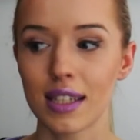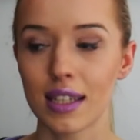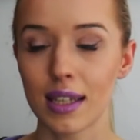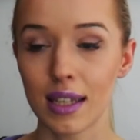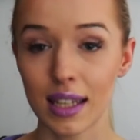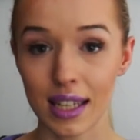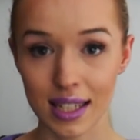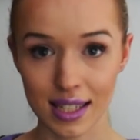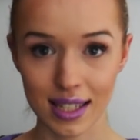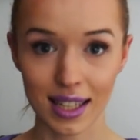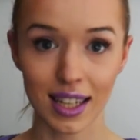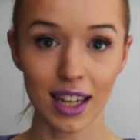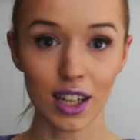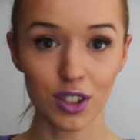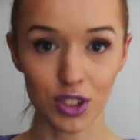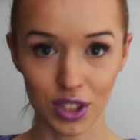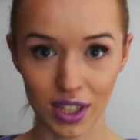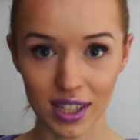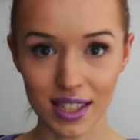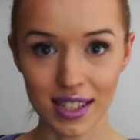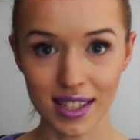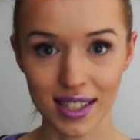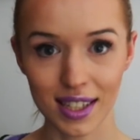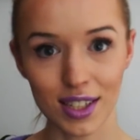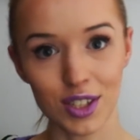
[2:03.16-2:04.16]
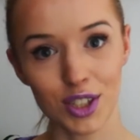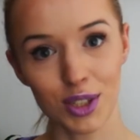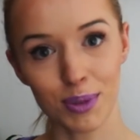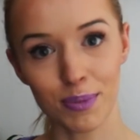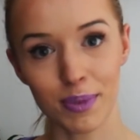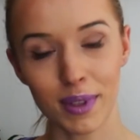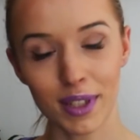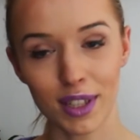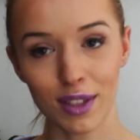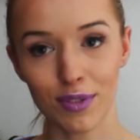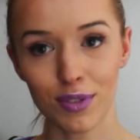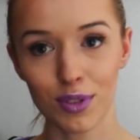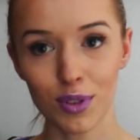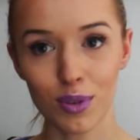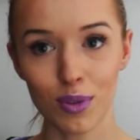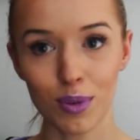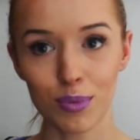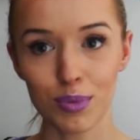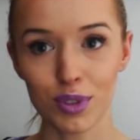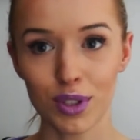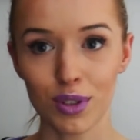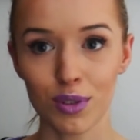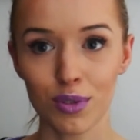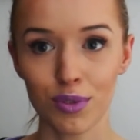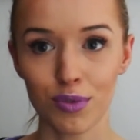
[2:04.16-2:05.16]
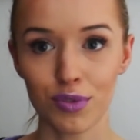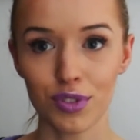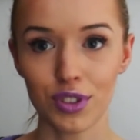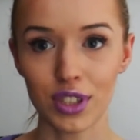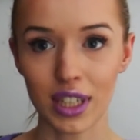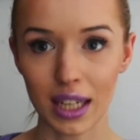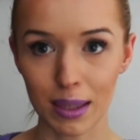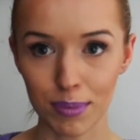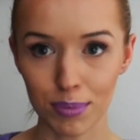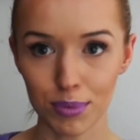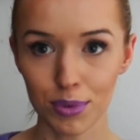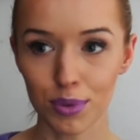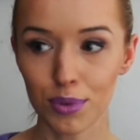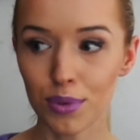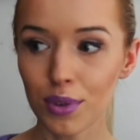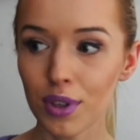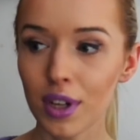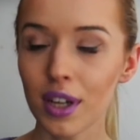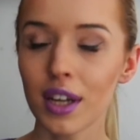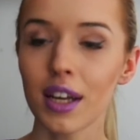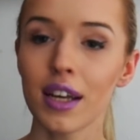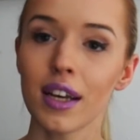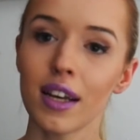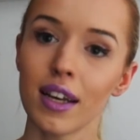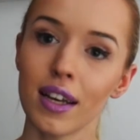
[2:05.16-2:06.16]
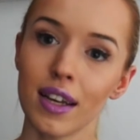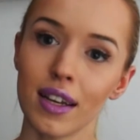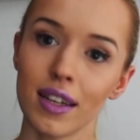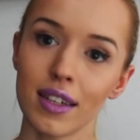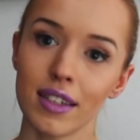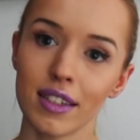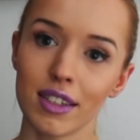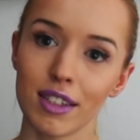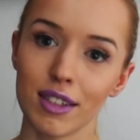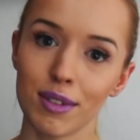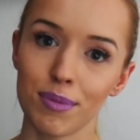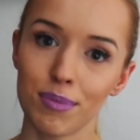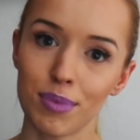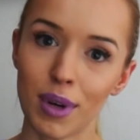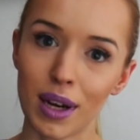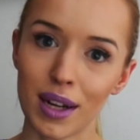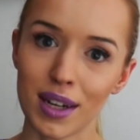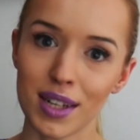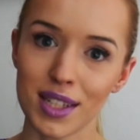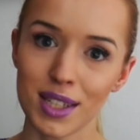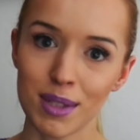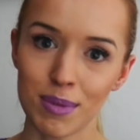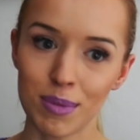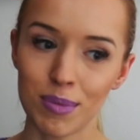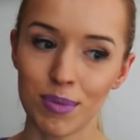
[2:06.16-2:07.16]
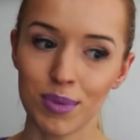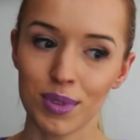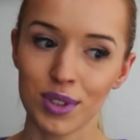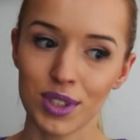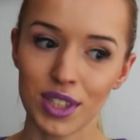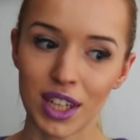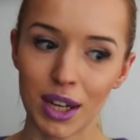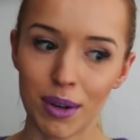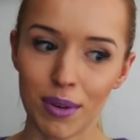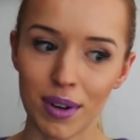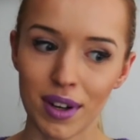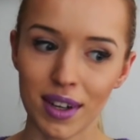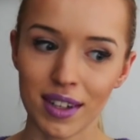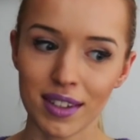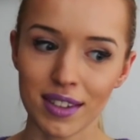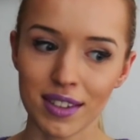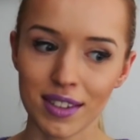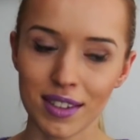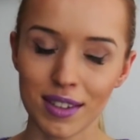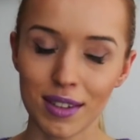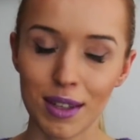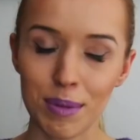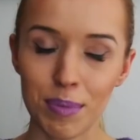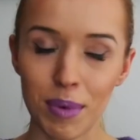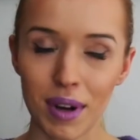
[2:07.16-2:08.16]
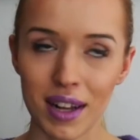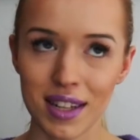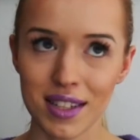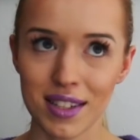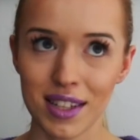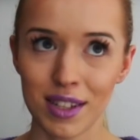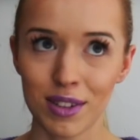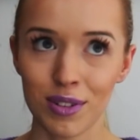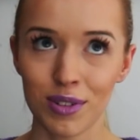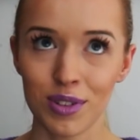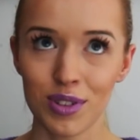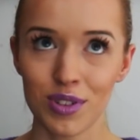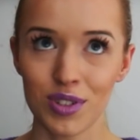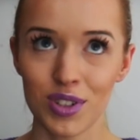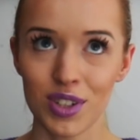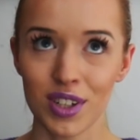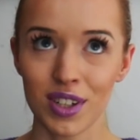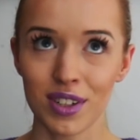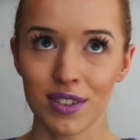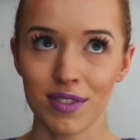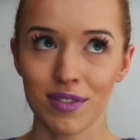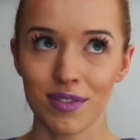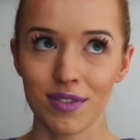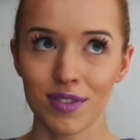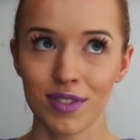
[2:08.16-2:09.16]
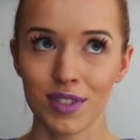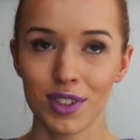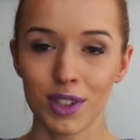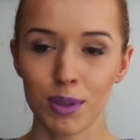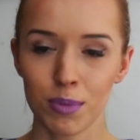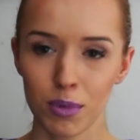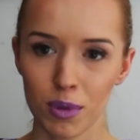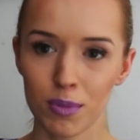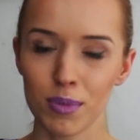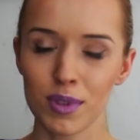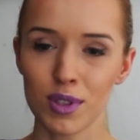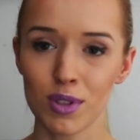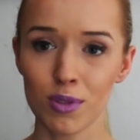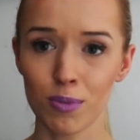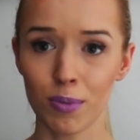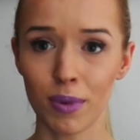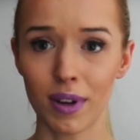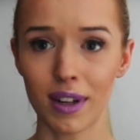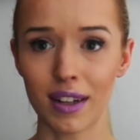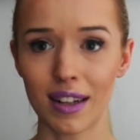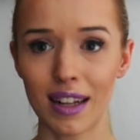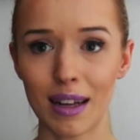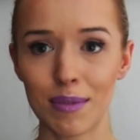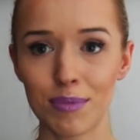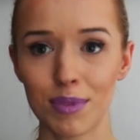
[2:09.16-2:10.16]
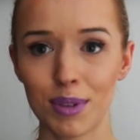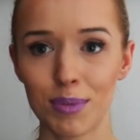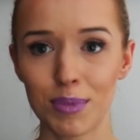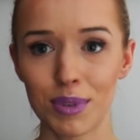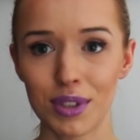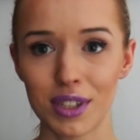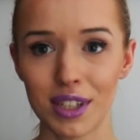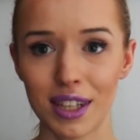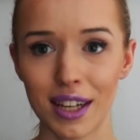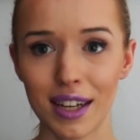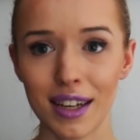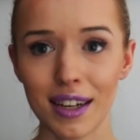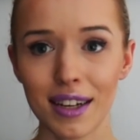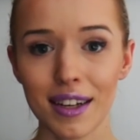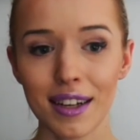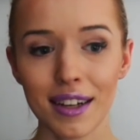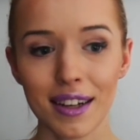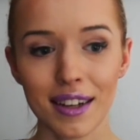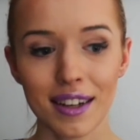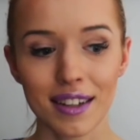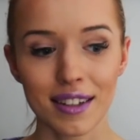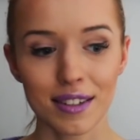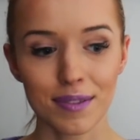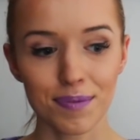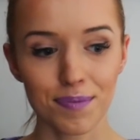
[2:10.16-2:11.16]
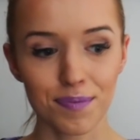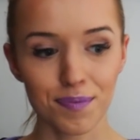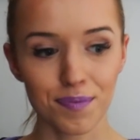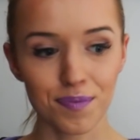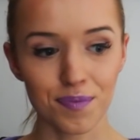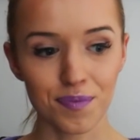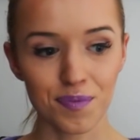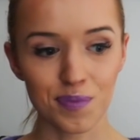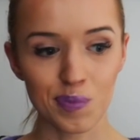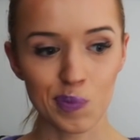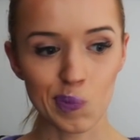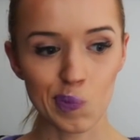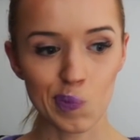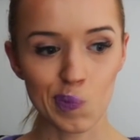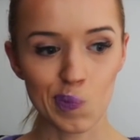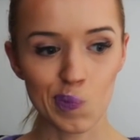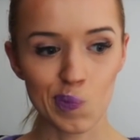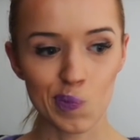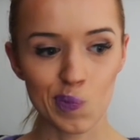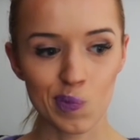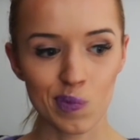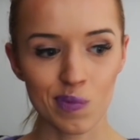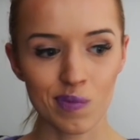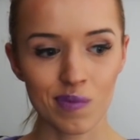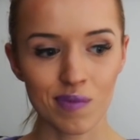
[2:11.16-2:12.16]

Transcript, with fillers: e, jest taka szansa, że będę w koło brzegu w sierpniu i bardzo bym chciała i bardzo na to liczę. To byłoby super dla mnie, myślę. Mm,